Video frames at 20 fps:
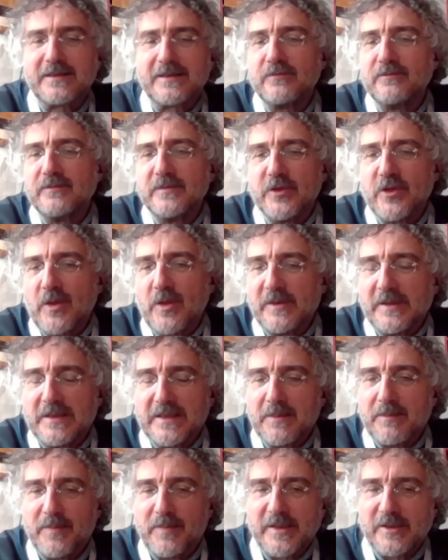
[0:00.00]
diciamo, in
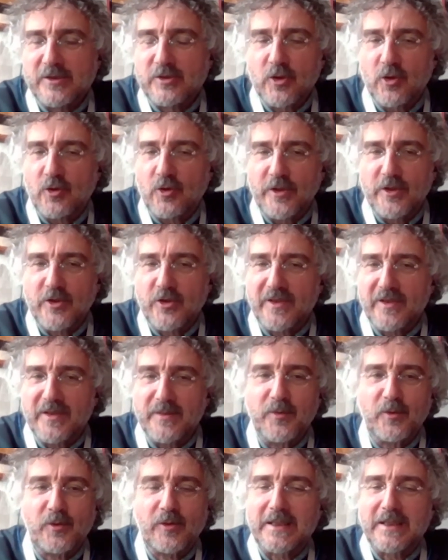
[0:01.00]
tempi storici
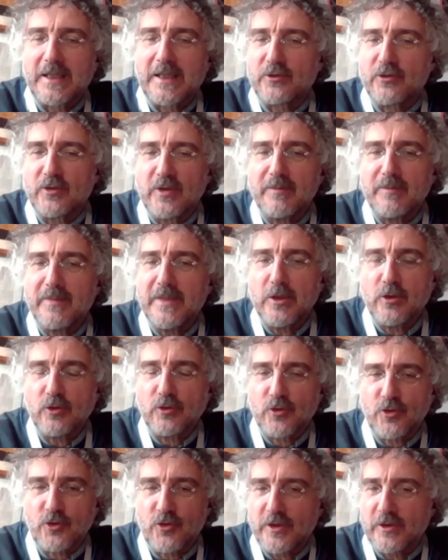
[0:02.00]
riportato nel
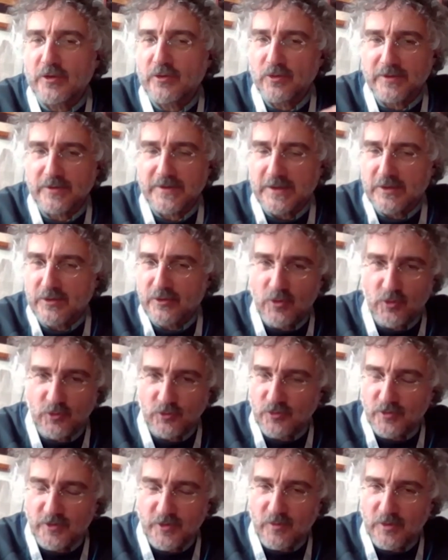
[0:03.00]

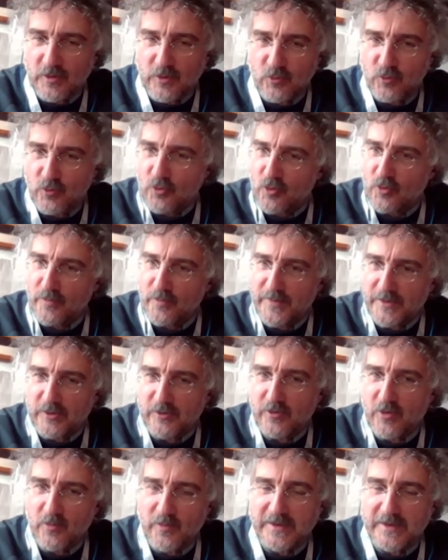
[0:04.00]
1888 di qualcuno colpito
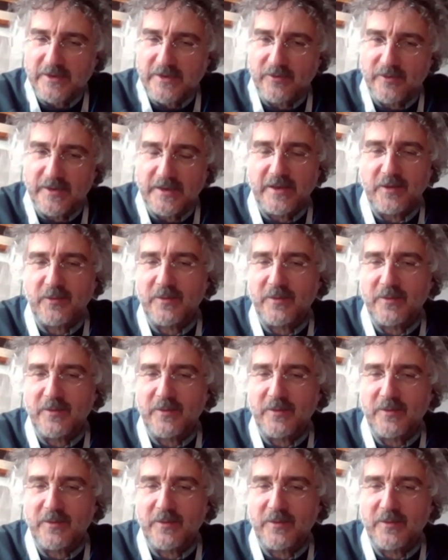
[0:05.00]
da un meteorite,